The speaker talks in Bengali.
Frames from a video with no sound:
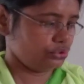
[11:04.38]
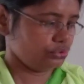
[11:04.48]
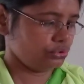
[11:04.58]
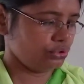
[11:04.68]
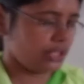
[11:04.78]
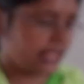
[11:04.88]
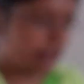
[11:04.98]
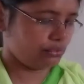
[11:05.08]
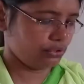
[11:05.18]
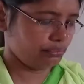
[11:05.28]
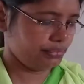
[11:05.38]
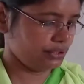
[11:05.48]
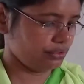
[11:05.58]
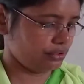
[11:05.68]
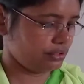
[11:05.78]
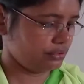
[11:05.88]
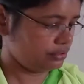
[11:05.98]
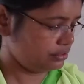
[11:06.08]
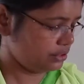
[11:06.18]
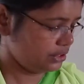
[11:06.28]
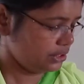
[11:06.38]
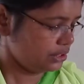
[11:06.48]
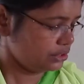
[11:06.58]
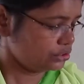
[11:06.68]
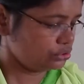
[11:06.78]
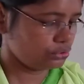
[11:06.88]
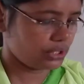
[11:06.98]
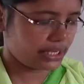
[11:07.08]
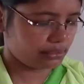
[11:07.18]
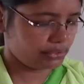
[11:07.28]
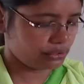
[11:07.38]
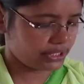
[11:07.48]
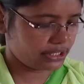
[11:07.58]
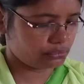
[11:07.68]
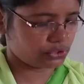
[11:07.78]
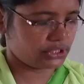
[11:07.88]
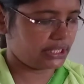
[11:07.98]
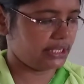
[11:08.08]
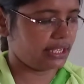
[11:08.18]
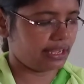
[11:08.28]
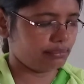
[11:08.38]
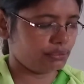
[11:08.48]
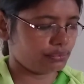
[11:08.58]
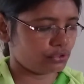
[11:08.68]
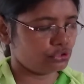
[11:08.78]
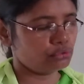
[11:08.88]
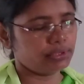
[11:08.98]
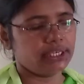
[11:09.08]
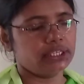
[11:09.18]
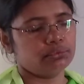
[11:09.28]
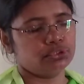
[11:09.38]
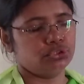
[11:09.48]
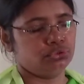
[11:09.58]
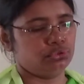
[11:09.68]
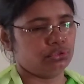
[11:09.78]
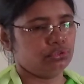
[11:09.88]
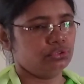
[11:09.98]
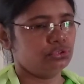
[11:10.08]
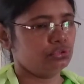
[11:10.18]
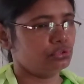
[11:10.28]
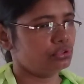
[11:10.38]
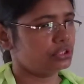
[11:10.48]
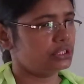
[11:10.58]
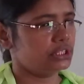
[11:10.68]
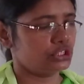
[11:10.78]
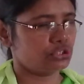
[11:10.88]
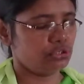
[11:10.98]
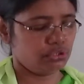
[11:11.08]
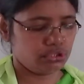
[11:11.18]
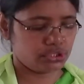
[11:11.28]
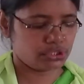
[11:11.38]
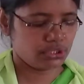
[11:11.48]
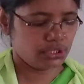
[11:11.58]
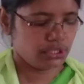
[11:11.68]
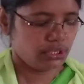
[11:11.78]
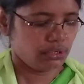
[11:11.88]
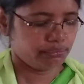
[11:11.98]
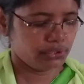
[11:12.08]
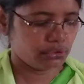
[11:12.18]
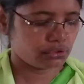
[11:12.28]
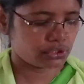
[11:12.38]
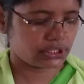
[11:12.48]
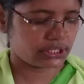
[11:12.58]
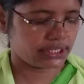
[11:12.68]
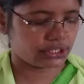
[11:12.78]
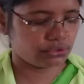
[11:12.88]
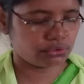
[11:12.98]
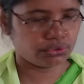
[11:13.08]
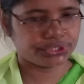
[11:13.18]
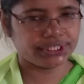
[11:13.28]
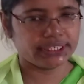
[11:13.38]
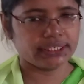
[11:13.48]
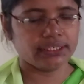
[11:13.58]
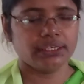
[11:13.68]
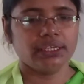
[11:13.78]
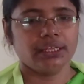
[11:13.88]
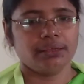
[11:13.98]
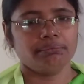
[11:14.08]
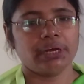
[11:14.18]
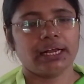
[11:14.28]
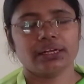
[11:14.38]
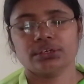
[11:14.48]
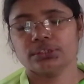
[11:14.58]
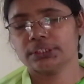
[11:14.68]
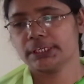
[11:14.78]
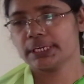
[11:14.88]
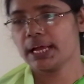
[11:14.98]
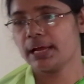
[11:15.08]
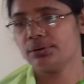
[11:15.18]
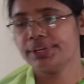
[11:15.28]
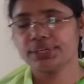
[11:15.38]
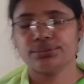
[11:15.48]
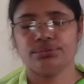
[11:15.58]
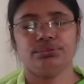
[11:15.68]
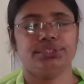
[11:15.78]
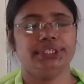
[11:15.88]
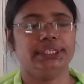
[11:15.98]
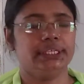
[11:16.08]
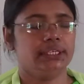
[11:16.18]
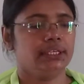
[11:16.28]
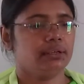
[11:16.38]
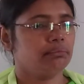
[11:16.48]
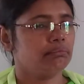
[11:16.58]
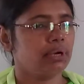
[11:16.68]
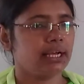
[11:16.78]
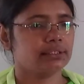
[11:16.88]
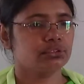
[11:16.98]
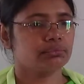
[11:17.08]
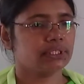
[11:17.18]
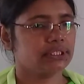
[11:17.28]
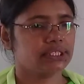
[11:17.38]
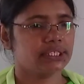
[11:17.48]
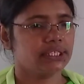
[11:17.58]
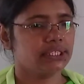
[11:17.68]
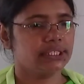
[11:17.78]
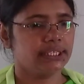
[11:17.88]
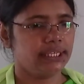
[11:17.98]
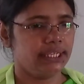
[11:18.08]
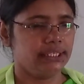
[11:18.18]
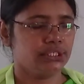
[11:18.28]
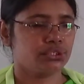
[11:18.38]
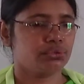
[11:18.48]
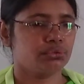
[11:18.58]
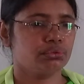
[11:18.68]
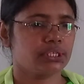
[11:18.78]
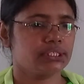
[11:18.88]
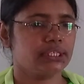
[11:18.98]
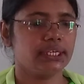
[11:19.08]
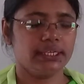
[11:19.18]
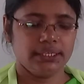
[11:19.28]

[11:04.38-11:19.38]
যোগ এবং বিয়োগ যোগ আর বিয়োগের মধ্যে আমি প্রথমেই নিব যোগ যোগ কথাটা সহজ বিয়োগ কথাটা একটু কঠিন বাঘ কথাটা আরও একটু কঠিন বাঘ তোমাদের শ্রেণীতে নেই শুধু আছে